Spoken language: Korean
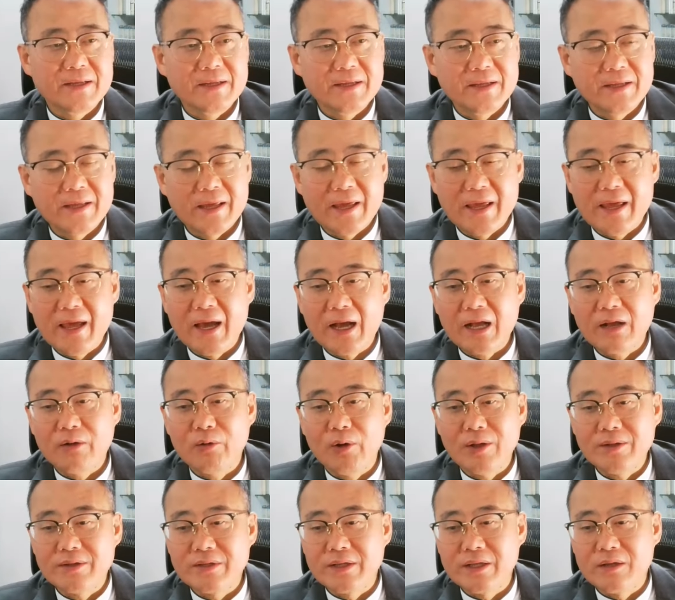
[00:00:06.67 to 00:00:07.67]
계약
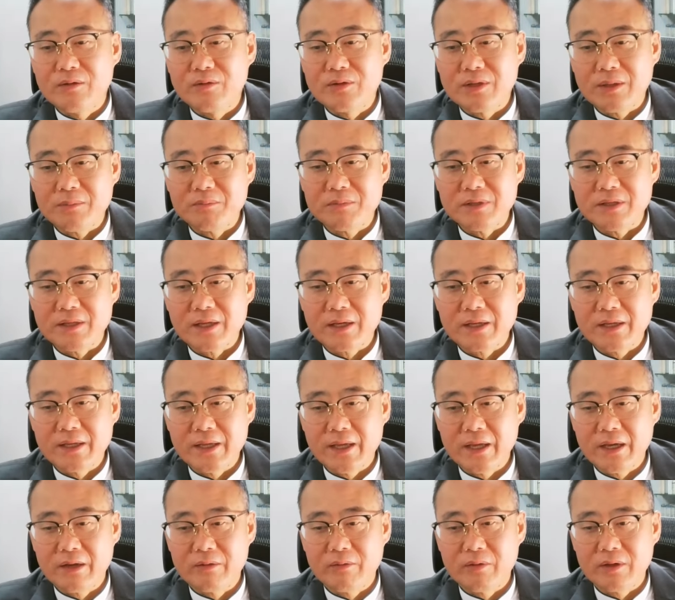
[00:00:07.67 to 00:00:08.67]
관계로 삽니다.
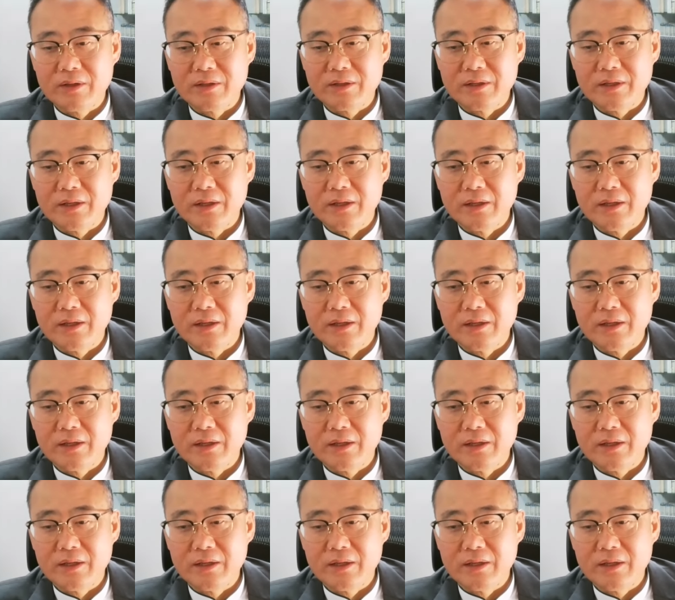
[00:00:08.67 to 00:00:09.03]
계약 관계.